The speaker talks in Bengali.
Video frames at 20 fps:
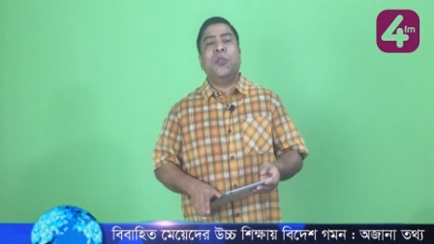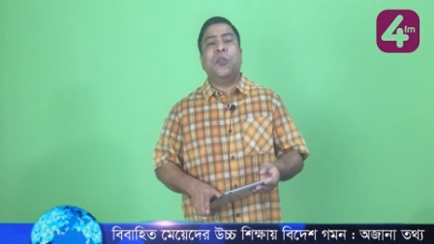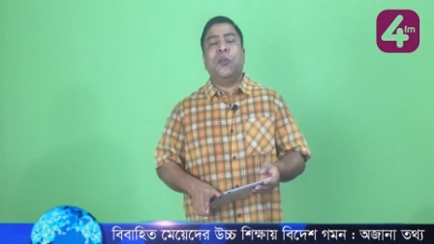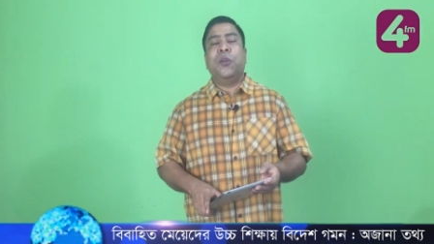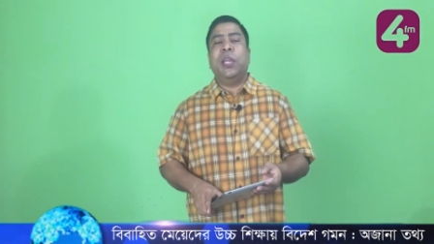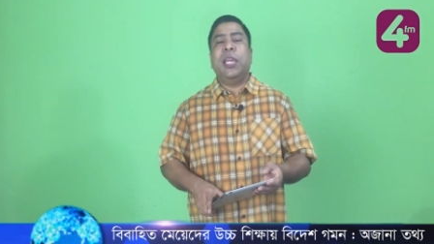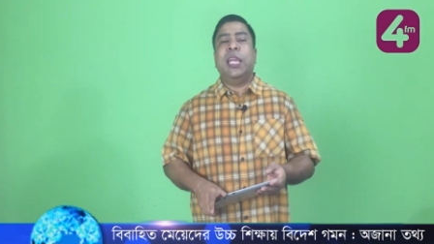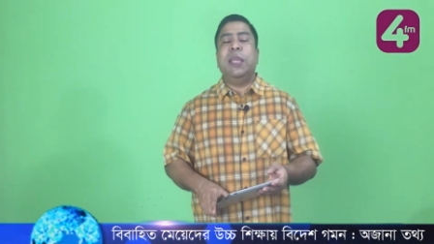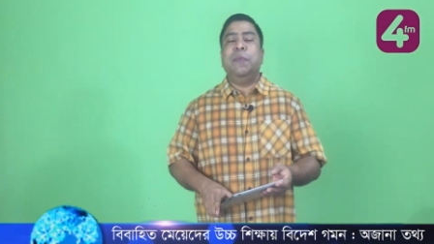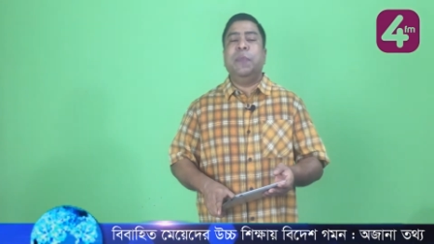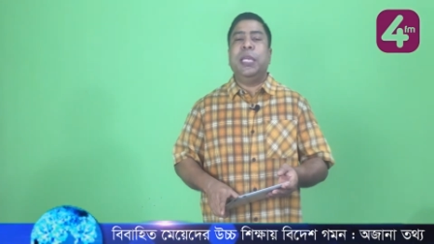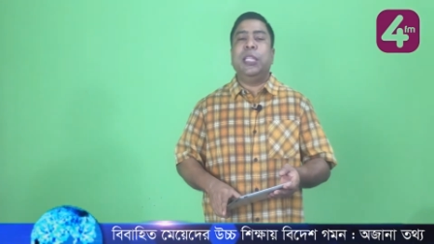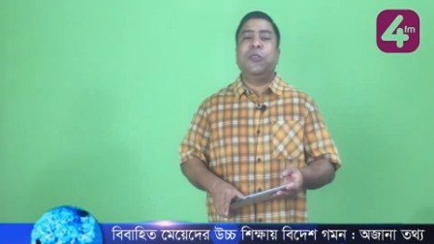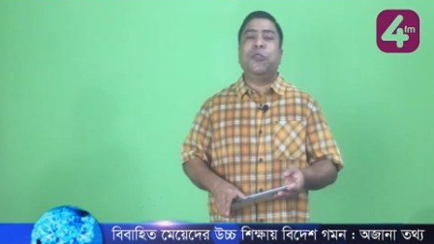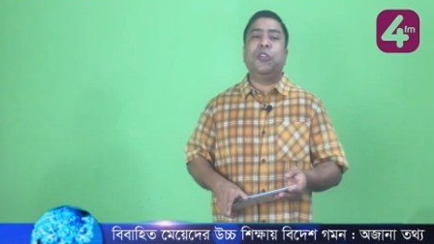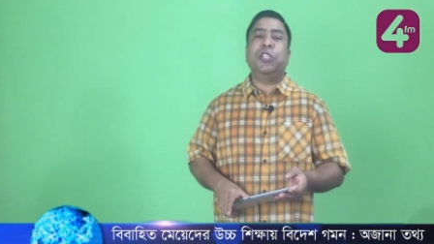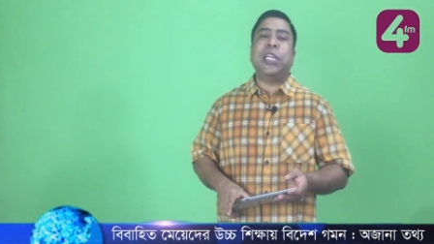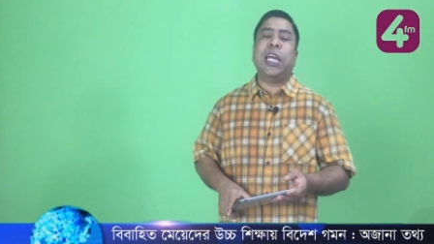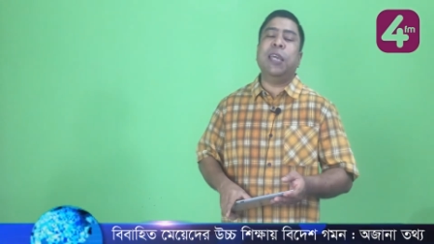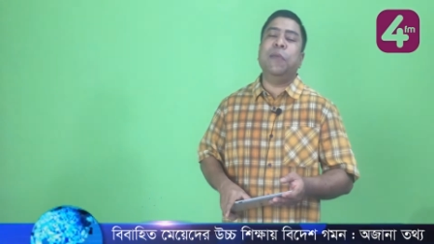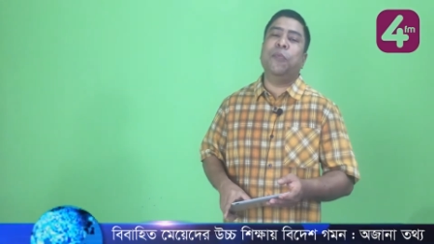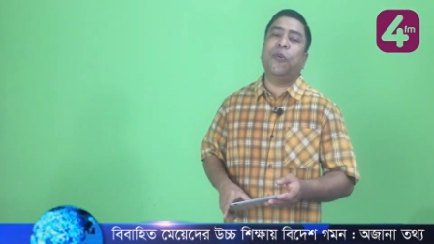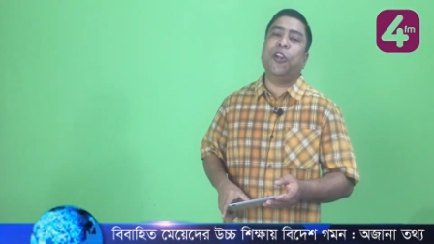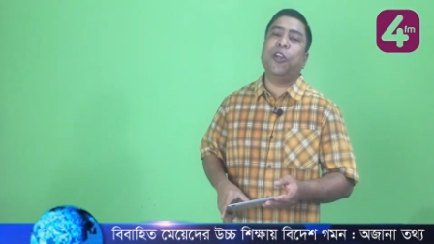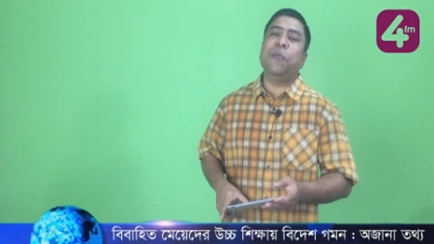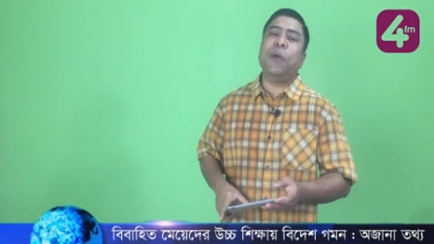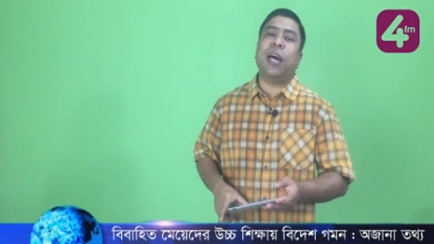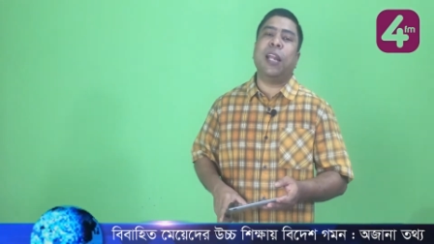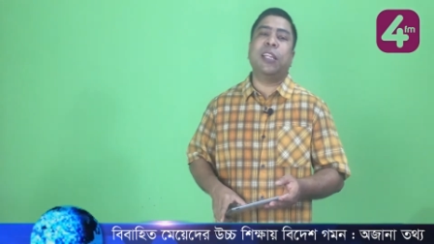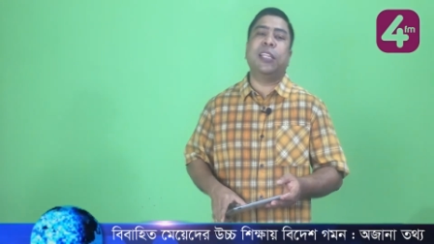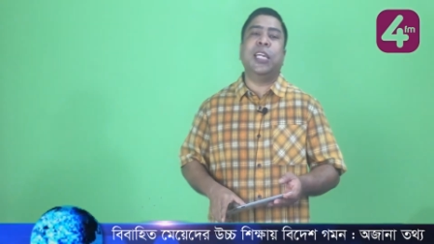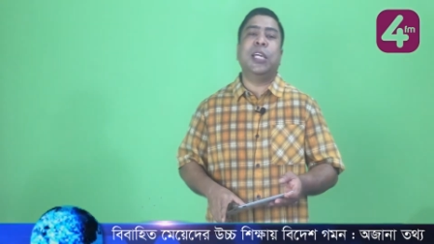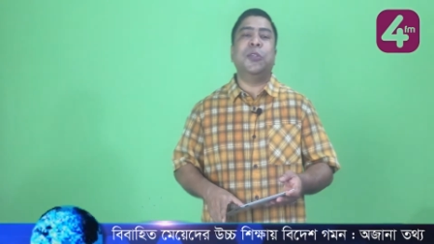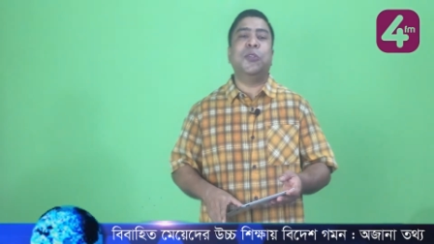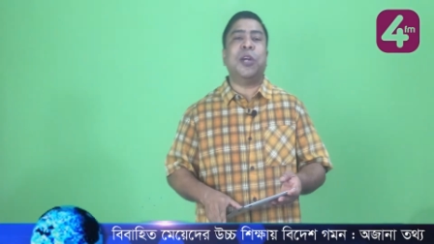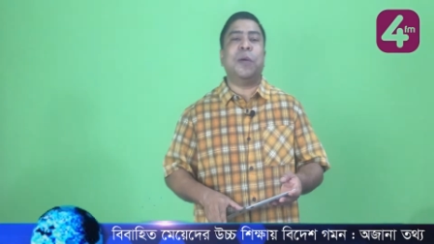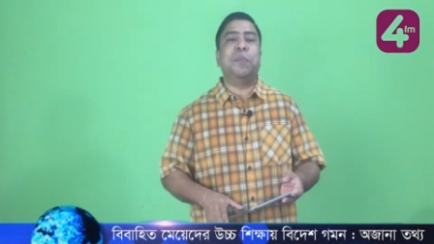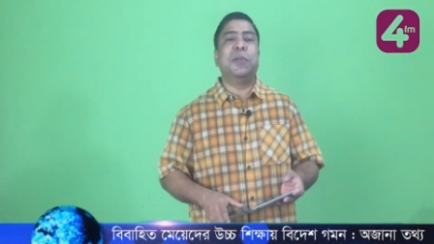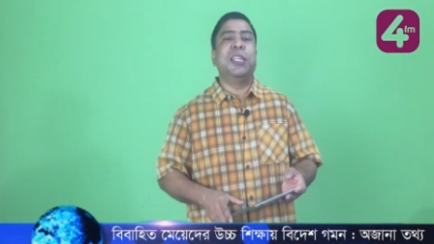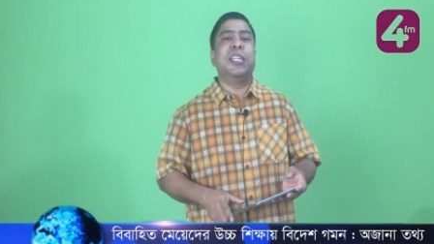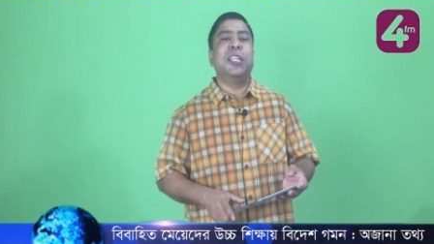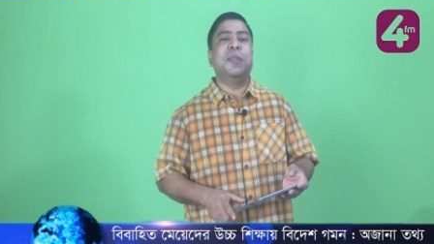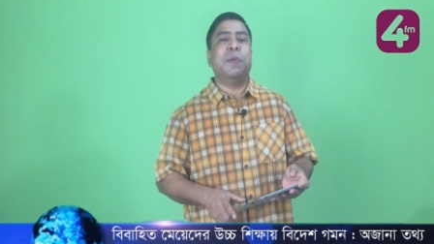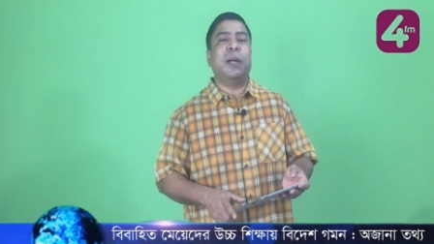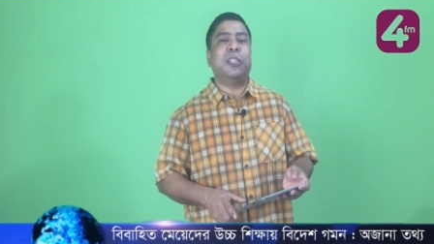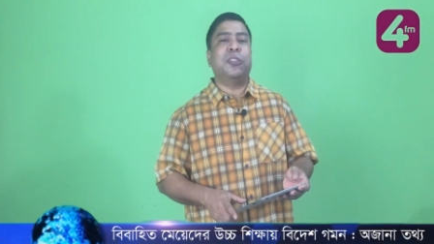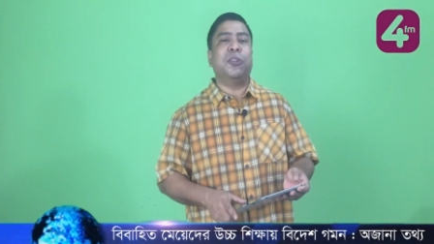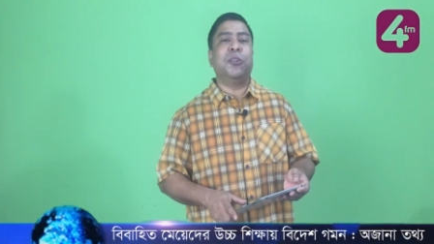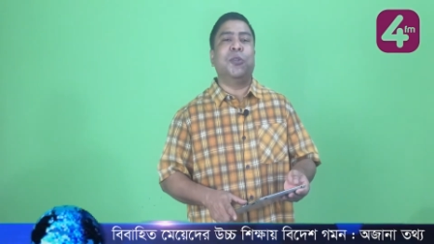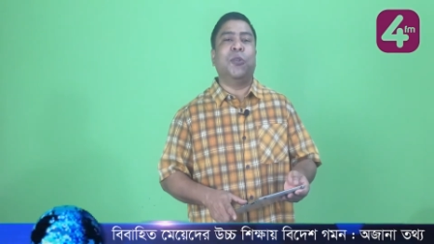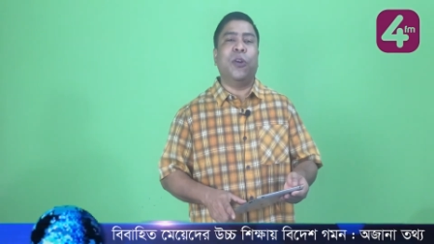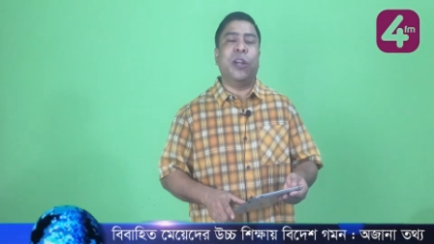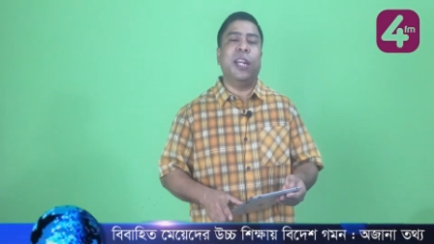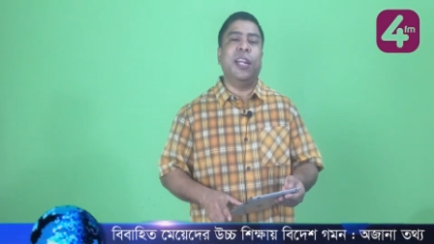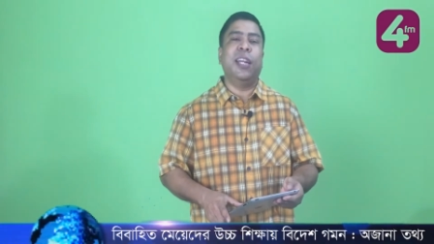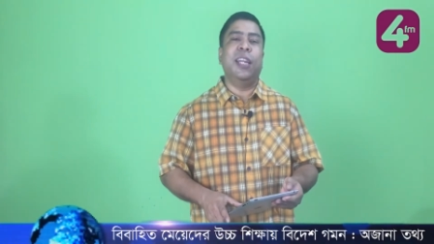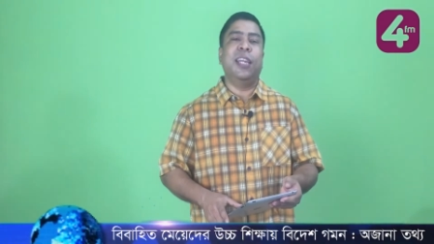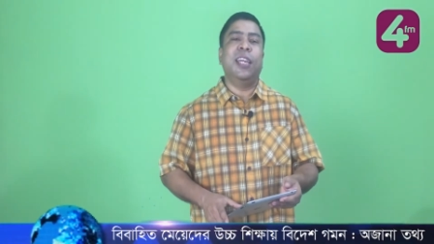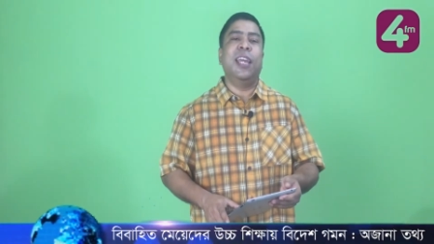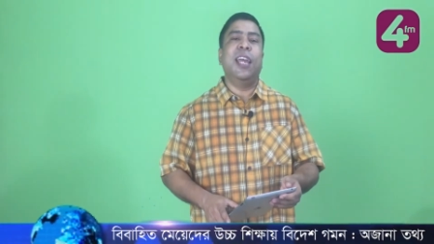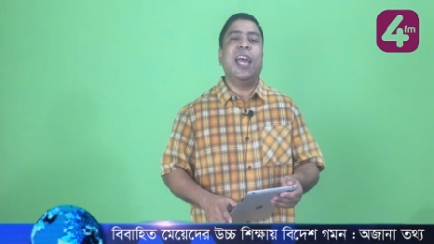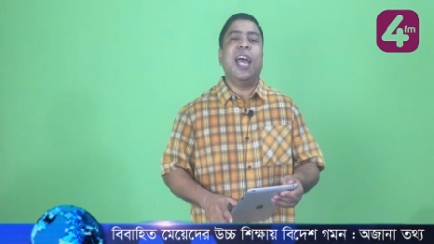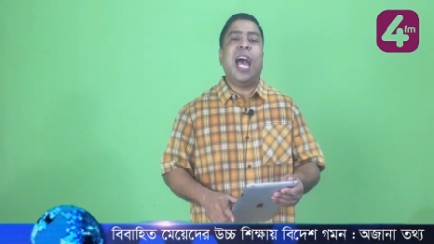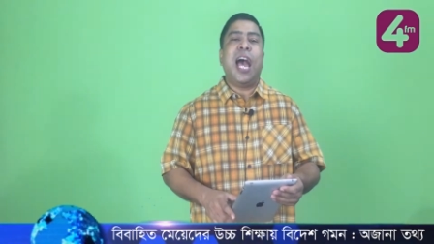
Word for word: তো এই বিদ্যুৎসাহী পরিবার যেহেতু আপনি নির্বাচন করেননি